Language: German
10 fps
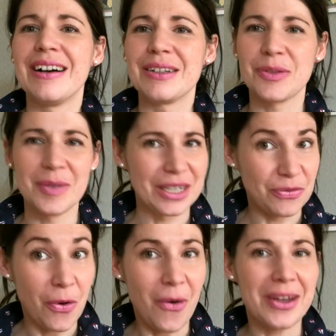Zumindest
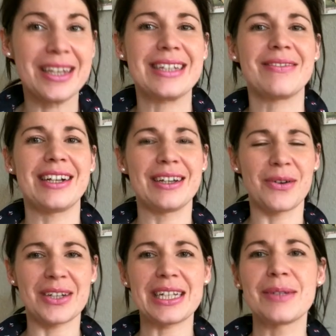für euch, weil ihr
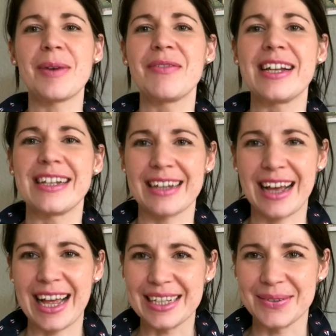gehört dann zum erwählten
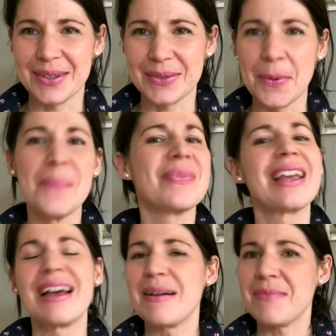Kreis oder so.
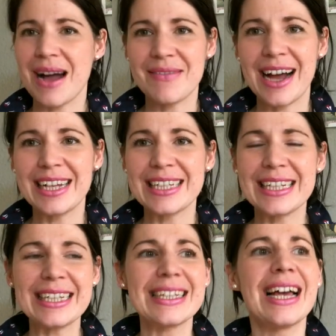Machen wir alles
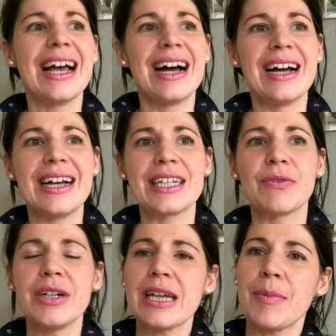nicht. Äh, ich
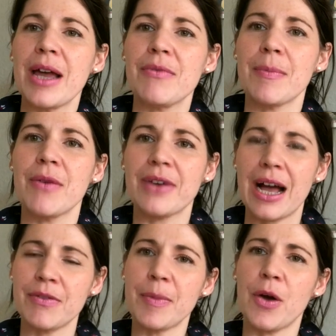wollte aber einfach mal
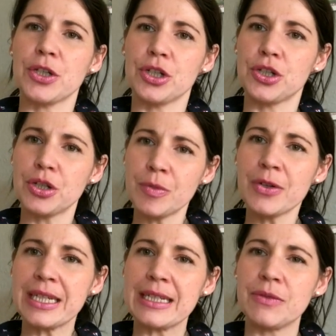fragen, wie bei euch die Stimmung
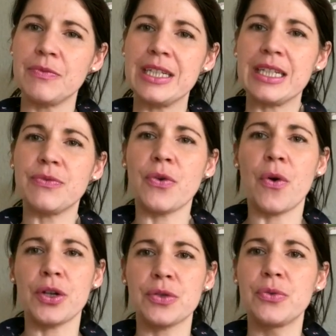ist und wie sich für
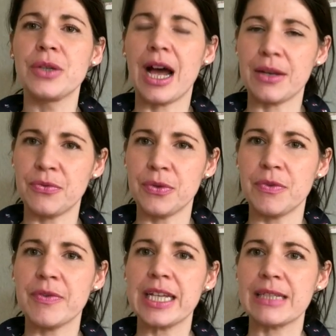euch gut anfühlt,
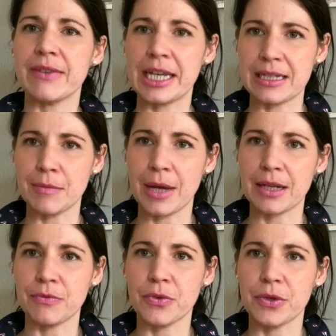wie wir jetzt
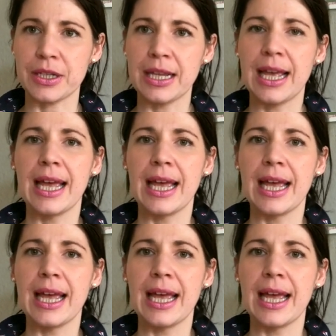weitermachen wollen.